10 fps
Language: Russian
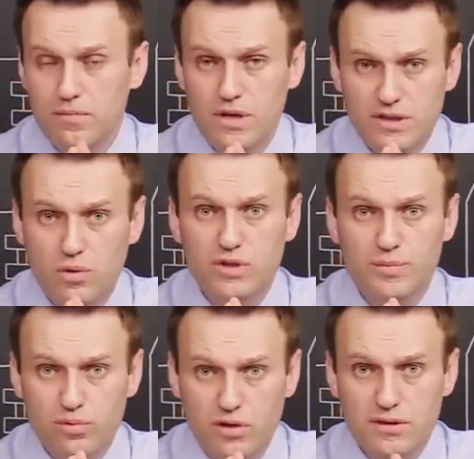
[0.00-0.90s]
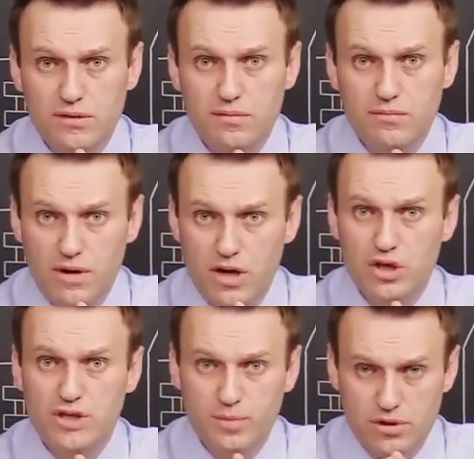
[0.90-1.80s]
Есть такой депутат,
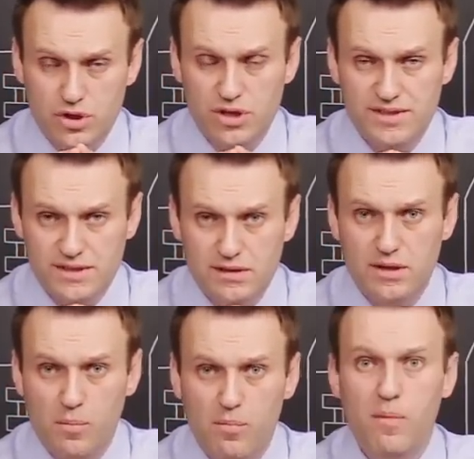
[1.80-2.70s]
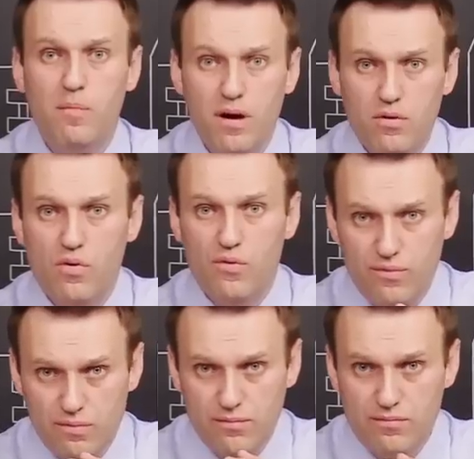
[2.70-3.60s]
раньше депутат, а сейчас сенатор, Бабаков.
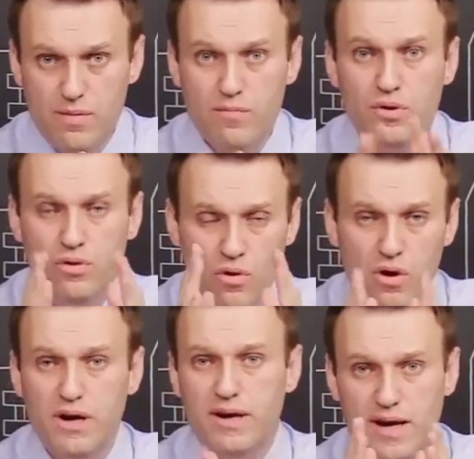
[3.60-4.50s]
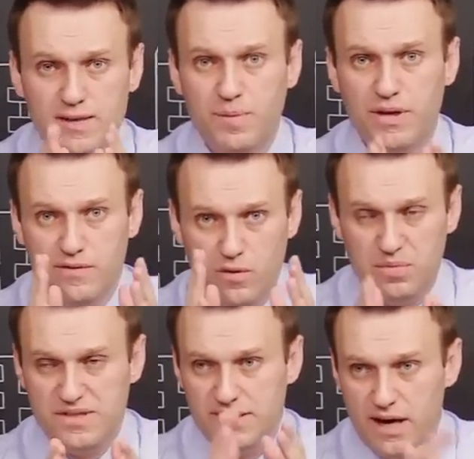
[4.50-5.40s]
Мы много раз про него
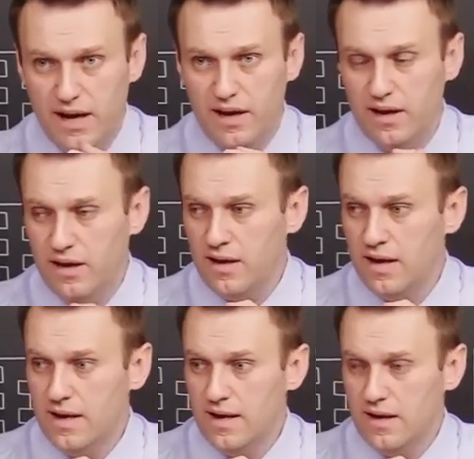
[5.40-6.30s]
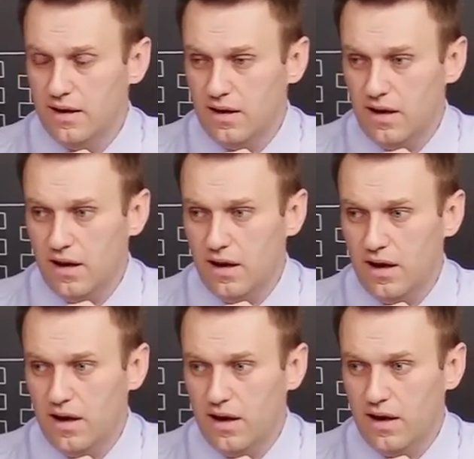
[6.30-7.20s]
писали,
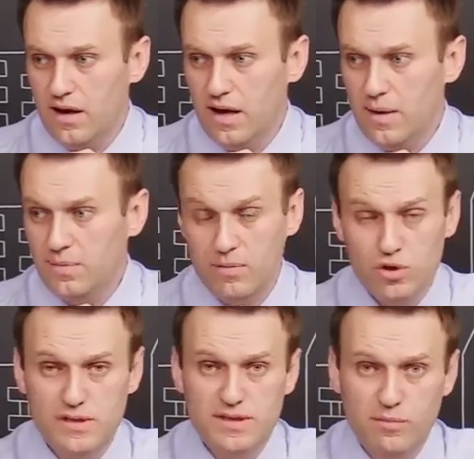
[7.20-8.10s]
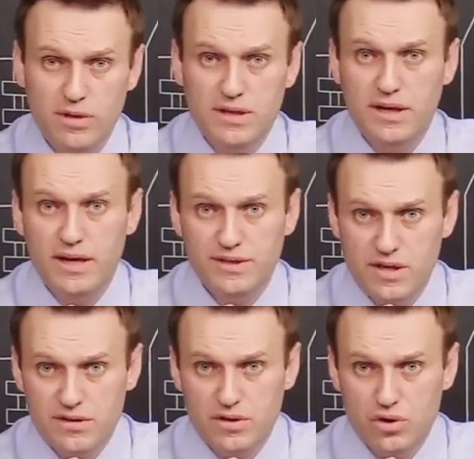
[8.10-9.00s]
а, потому что с ним была такая
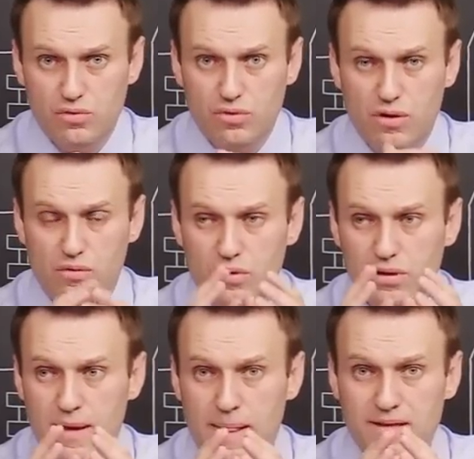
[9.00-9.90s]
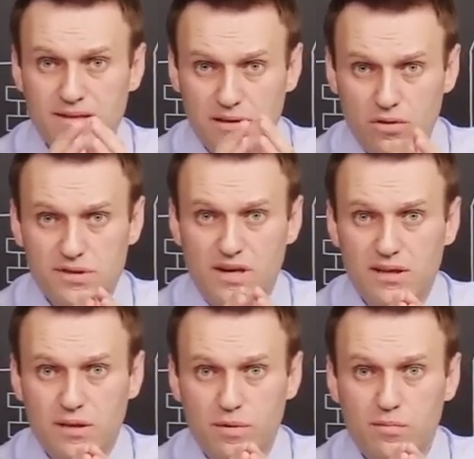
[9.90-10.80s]
интересная штука. Он, с одной
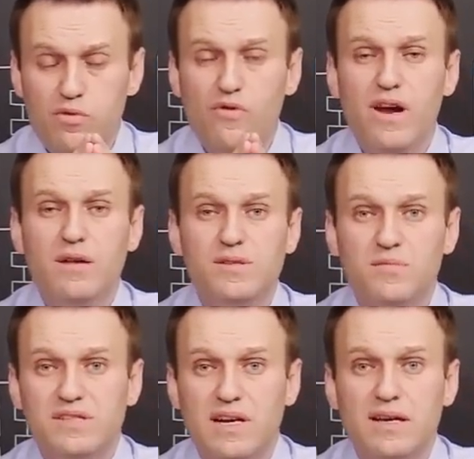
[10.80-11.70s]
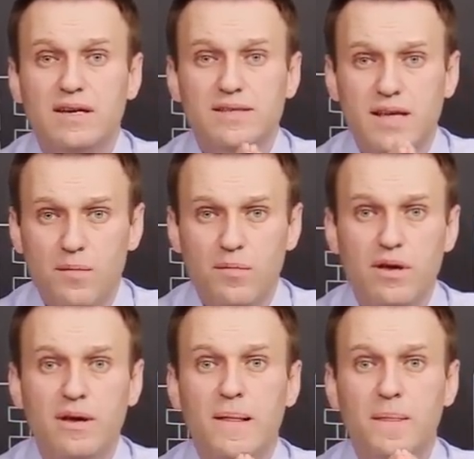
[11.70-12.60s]
стороны, был буквально в смысле
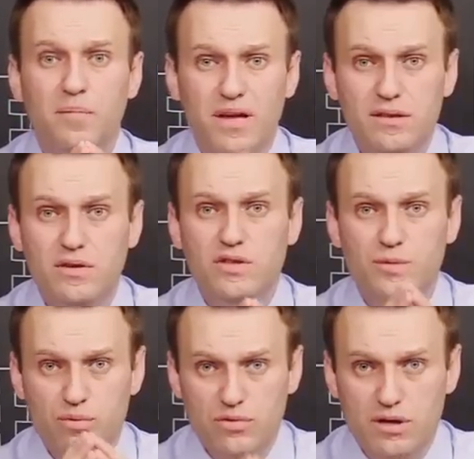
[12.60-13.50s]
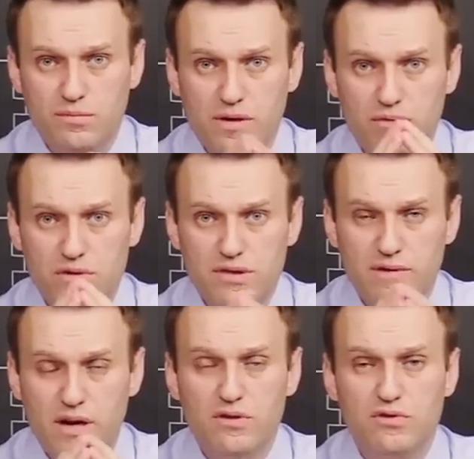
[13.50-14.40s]
самый бедный депутат. Мы его
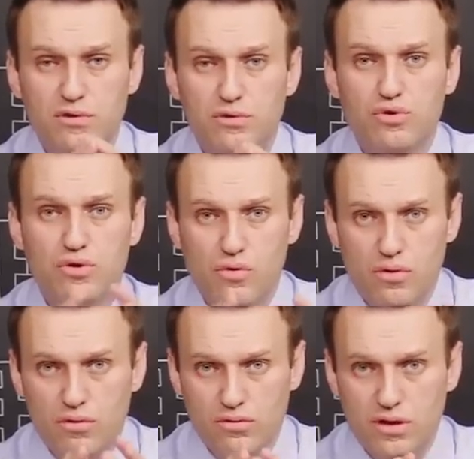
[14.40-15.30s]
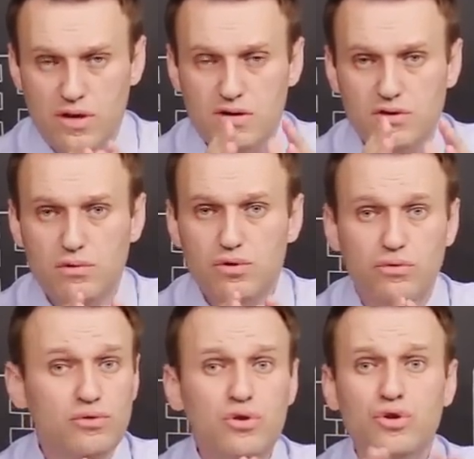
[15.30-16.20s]
называли Золушок. Он как
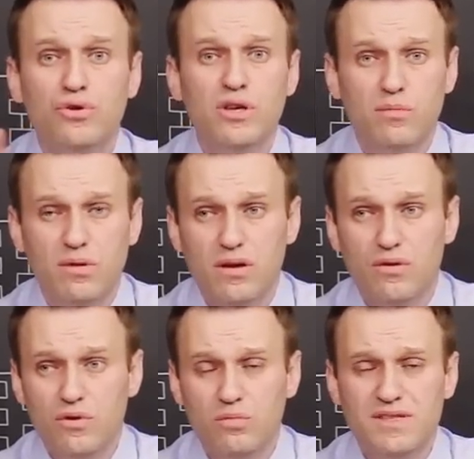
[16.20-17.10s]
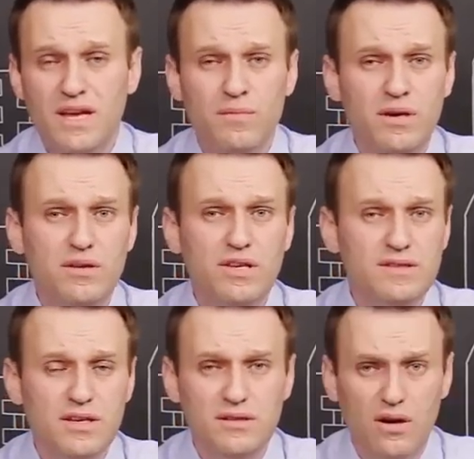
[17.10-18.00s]
Золушка, у него ничего не было. У него был самый
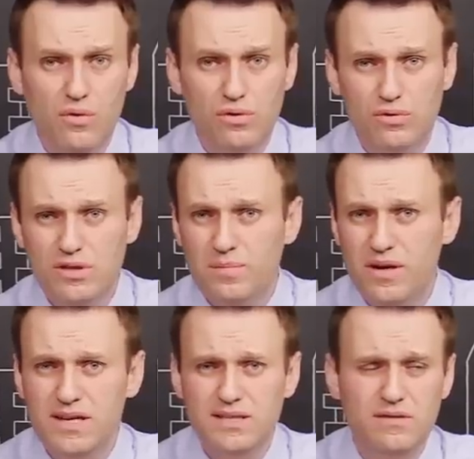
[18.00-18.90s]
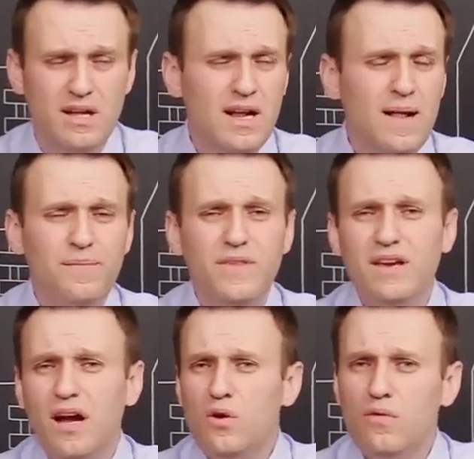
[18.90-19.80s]
низкий доход, он не показывал
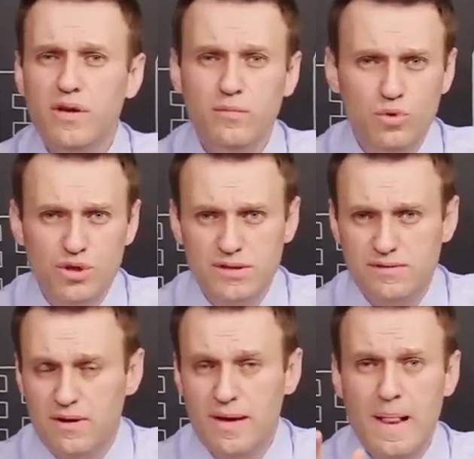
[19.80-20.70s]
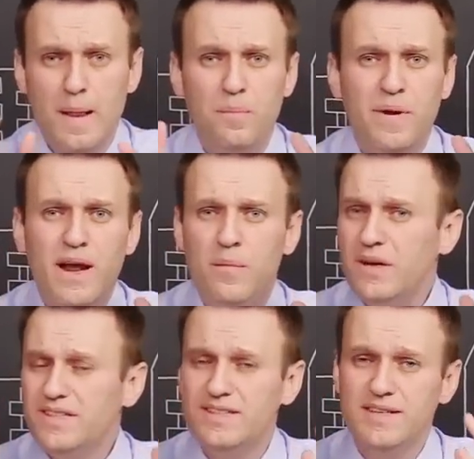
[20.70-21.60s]
никакого имущества.
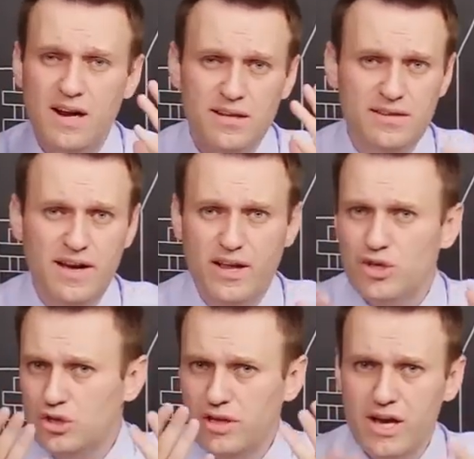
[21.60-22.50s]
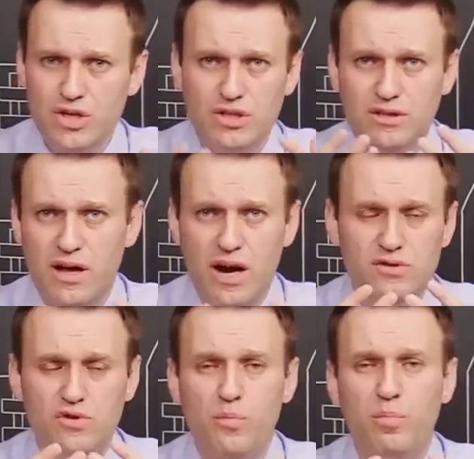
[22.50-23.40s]
Прямо сирота. Читаешь
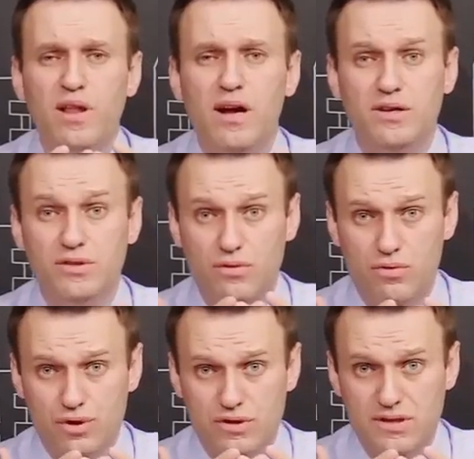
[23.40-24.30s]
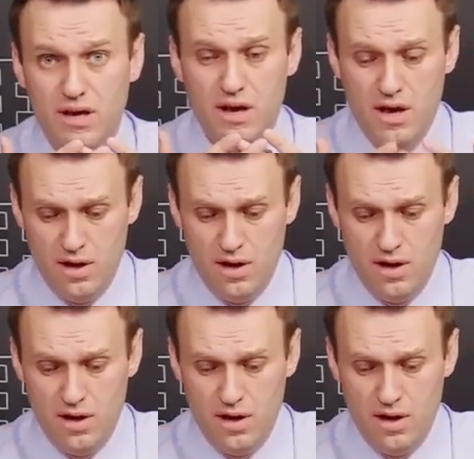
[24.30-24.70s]
декларацию и плакать хочется.